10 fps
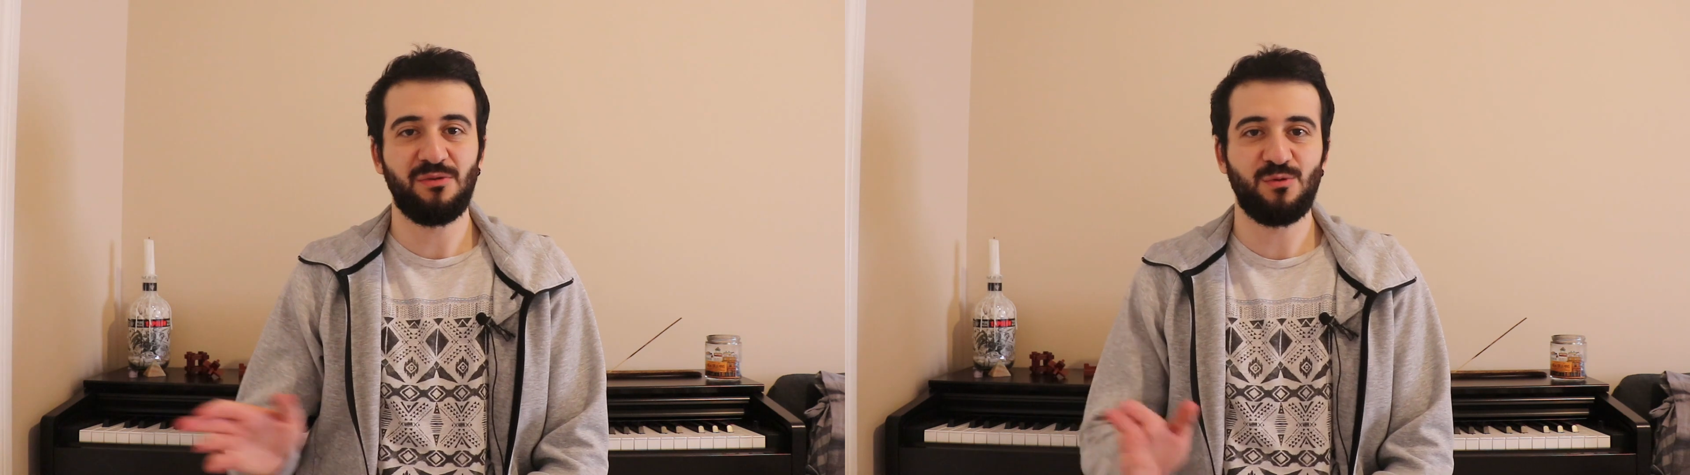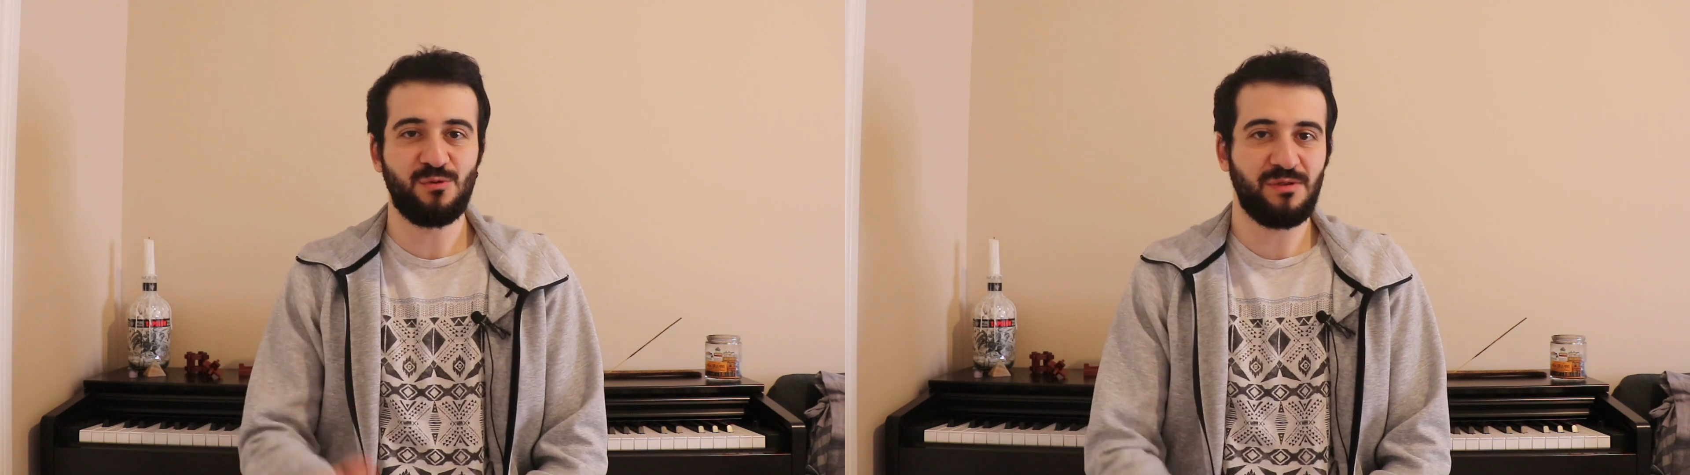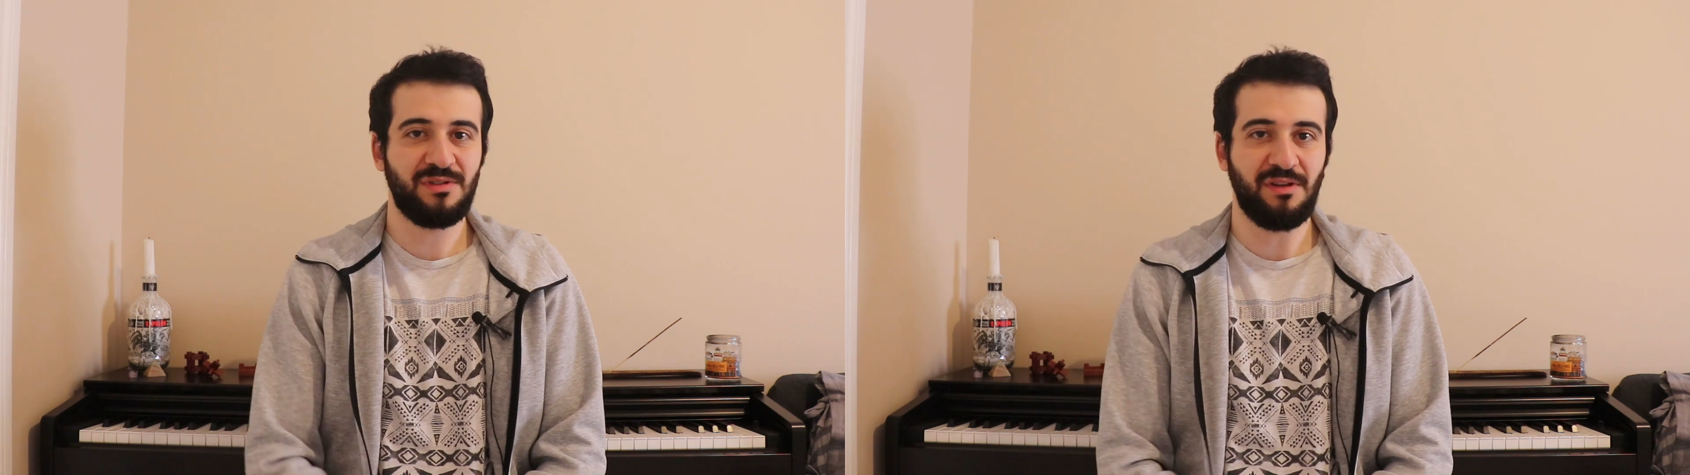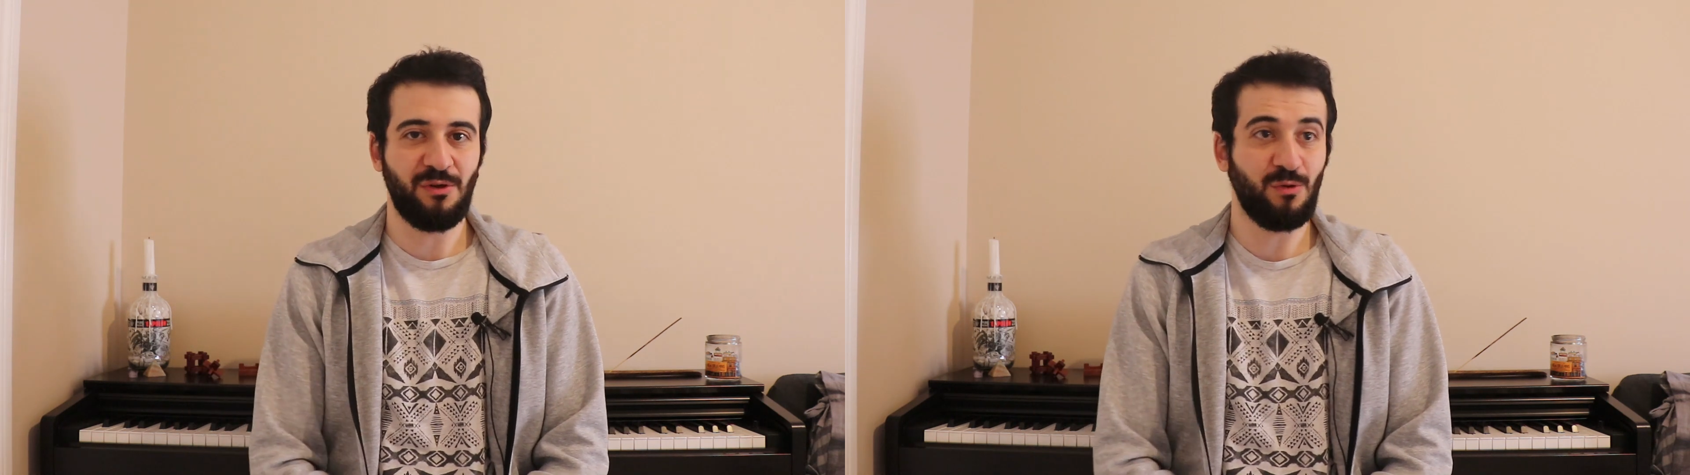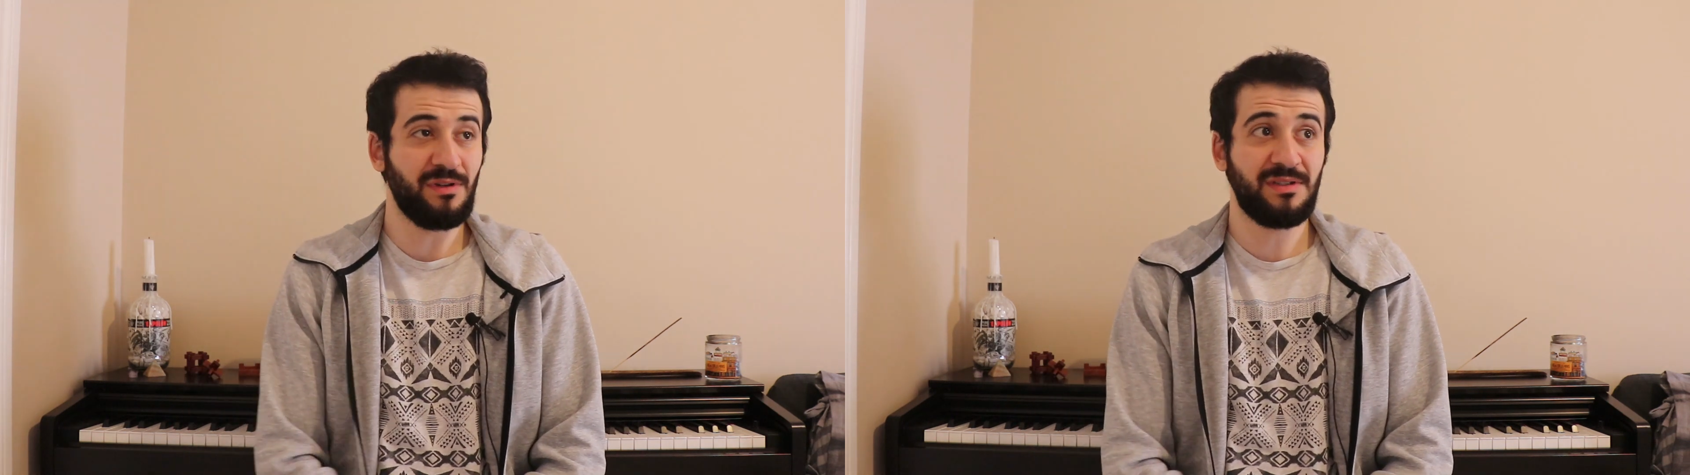Gürcistan'a,
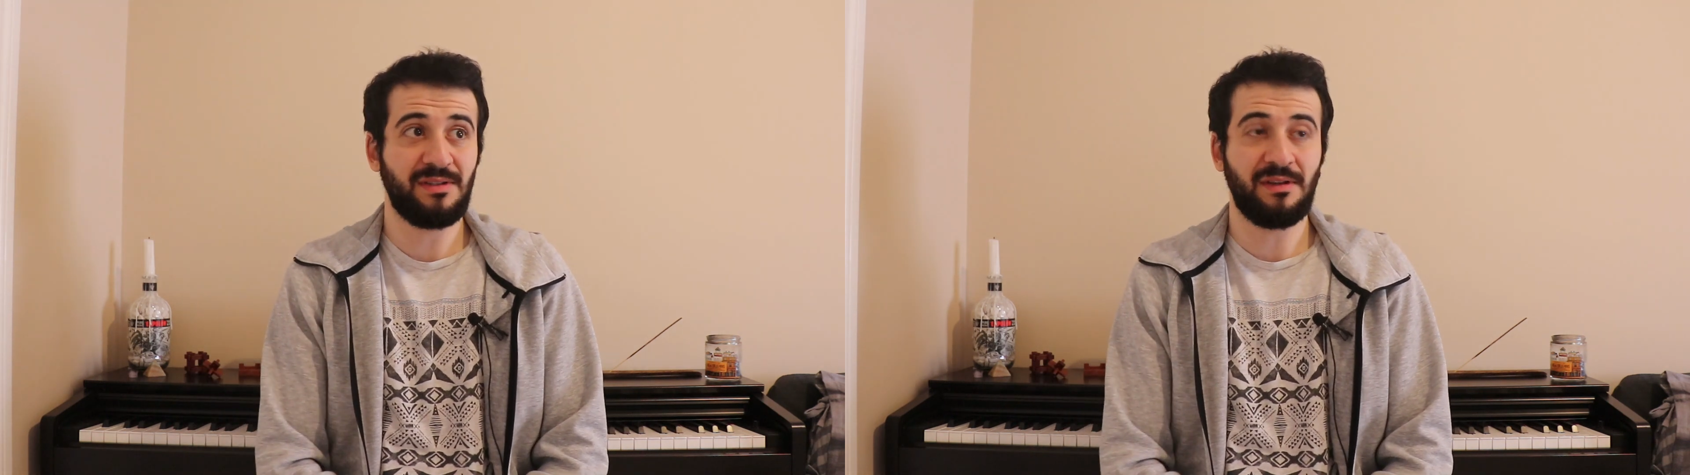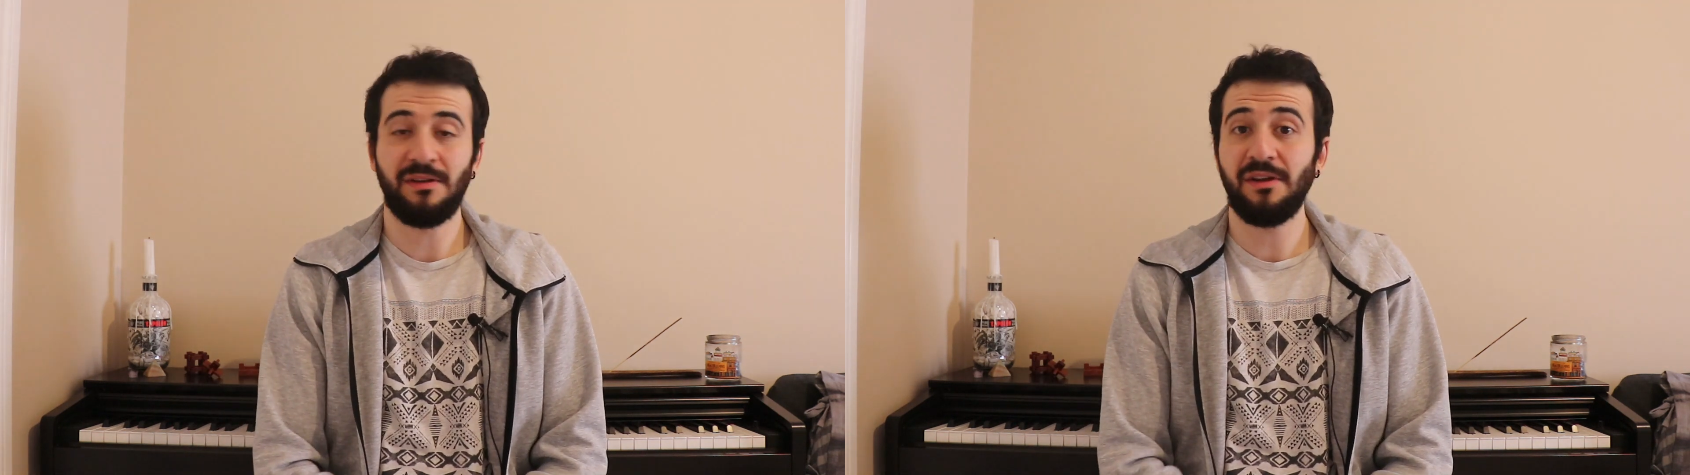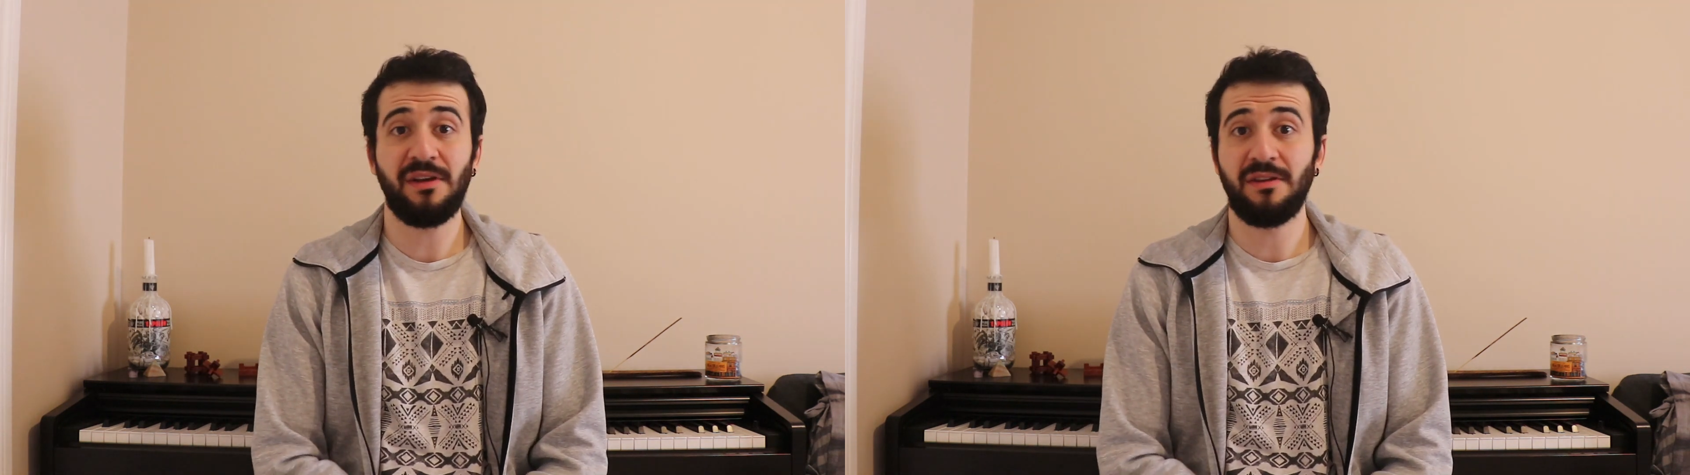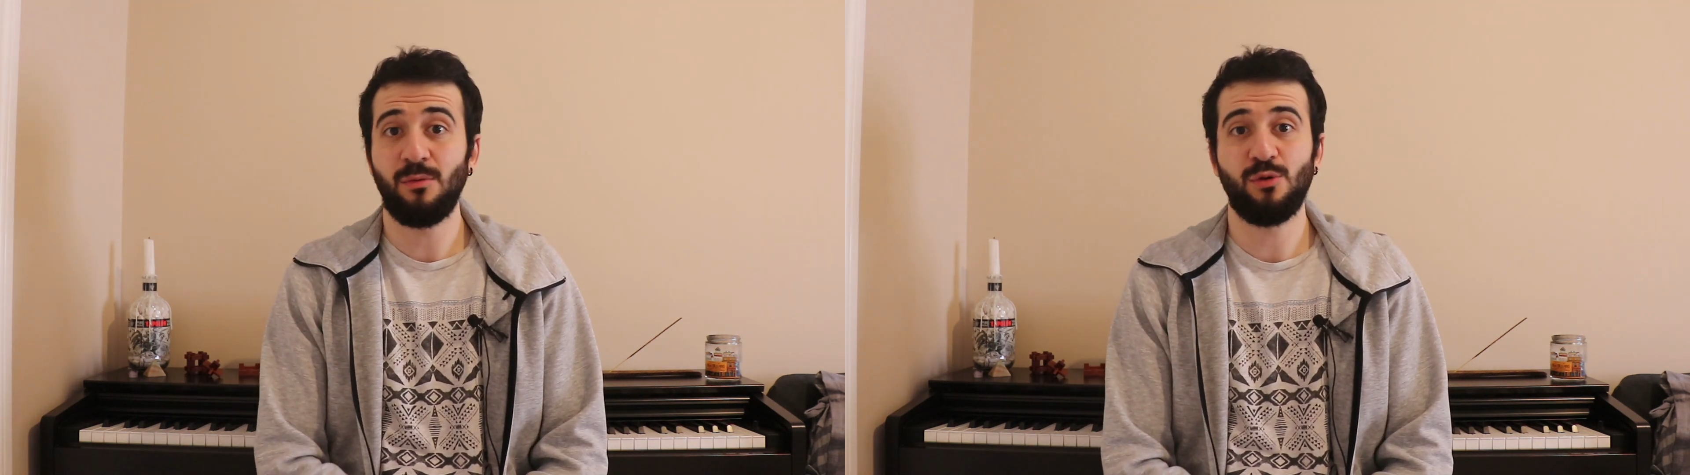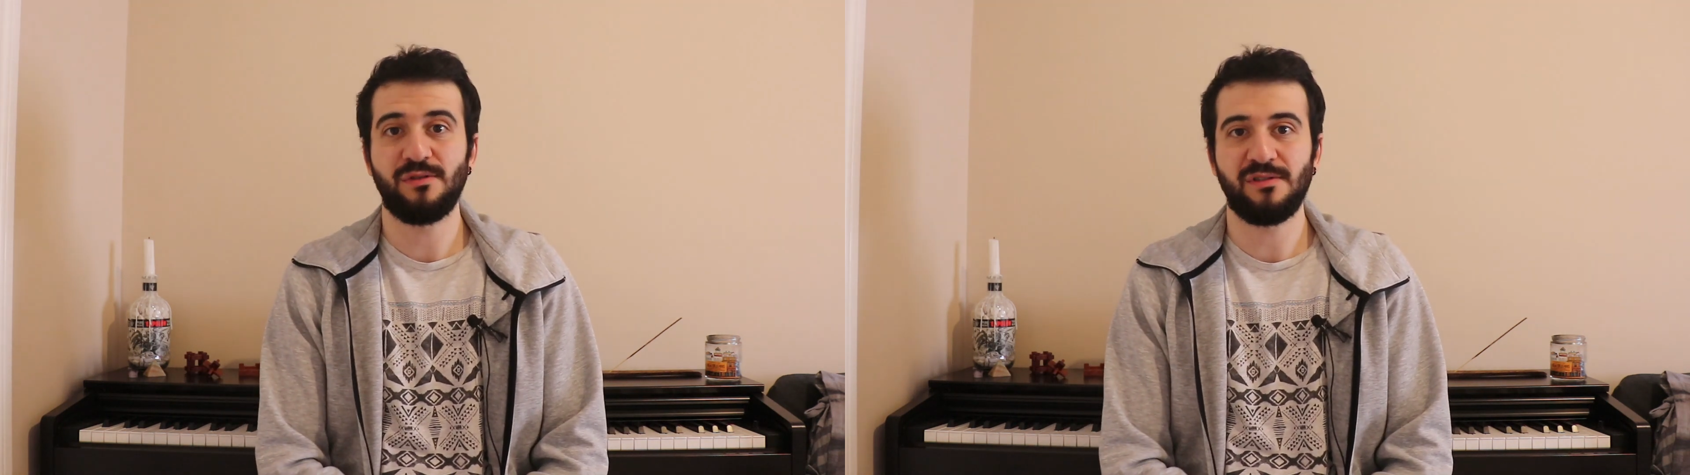Yunanistan'a nereye
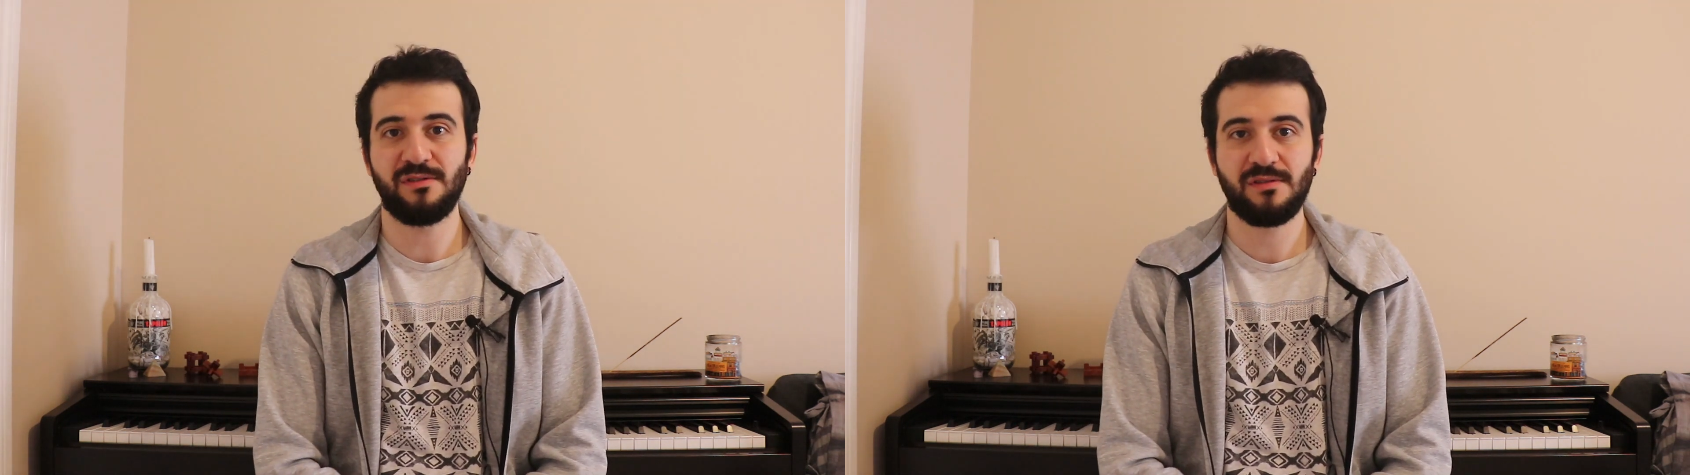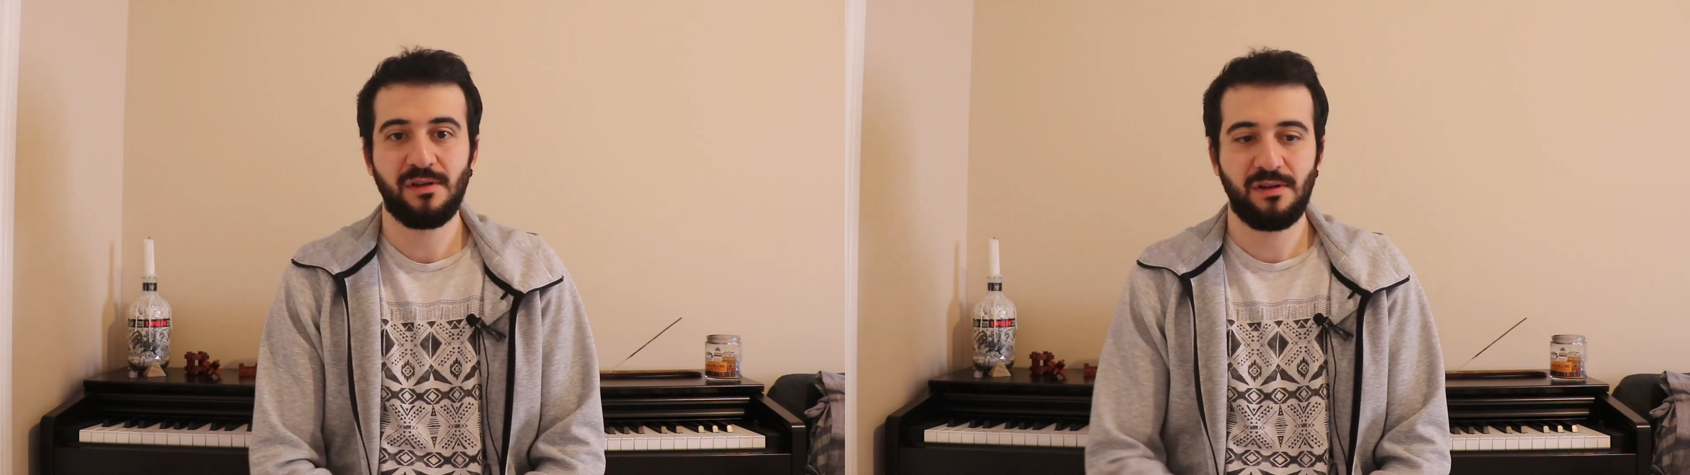gidebiliyorsanız